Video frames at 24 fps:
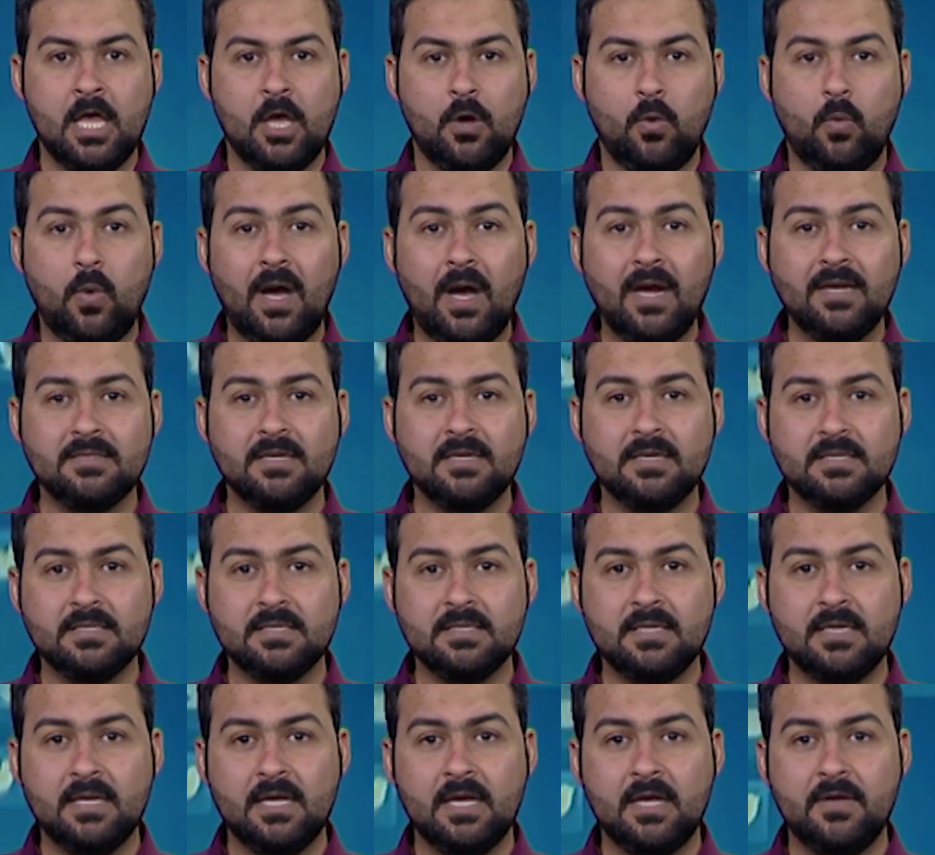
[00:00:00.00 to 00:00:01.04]
وأيضا
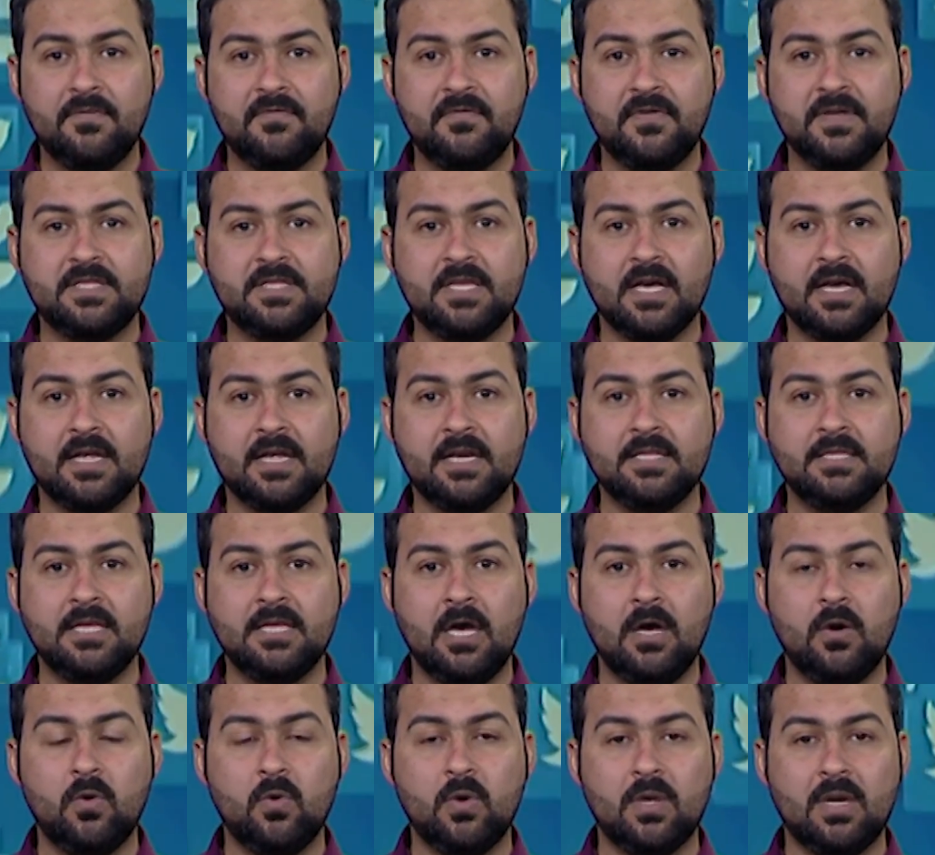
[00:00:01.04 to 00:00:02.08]
في
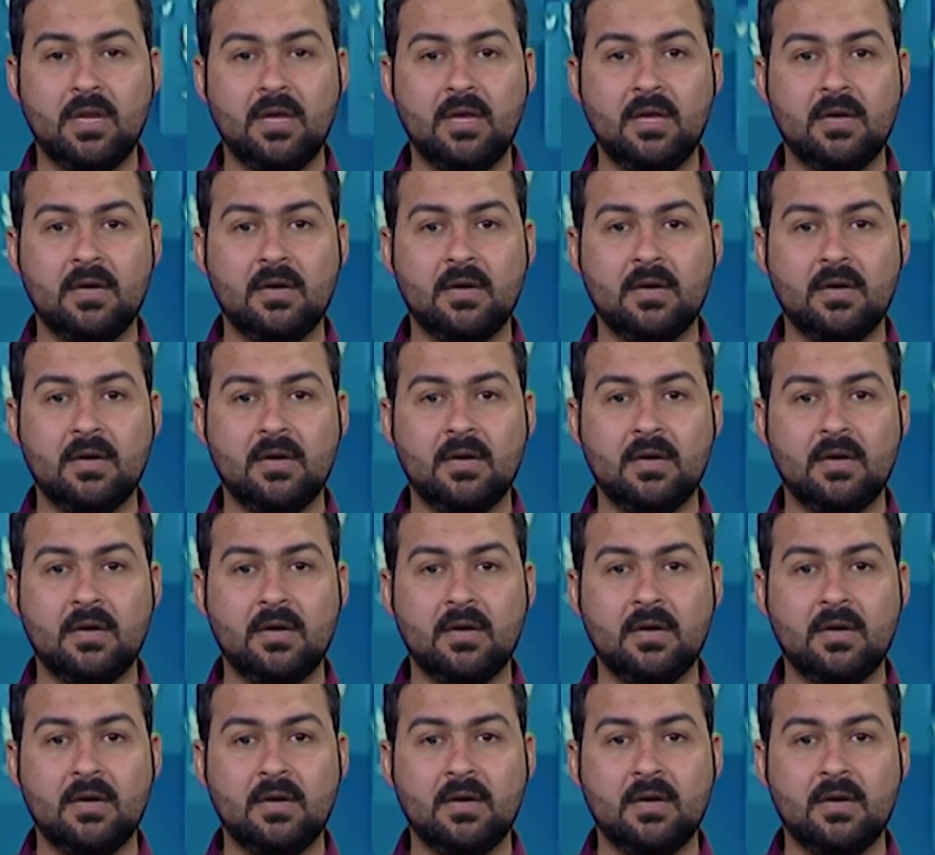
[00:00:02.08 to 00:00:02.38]
تغريدة أخرى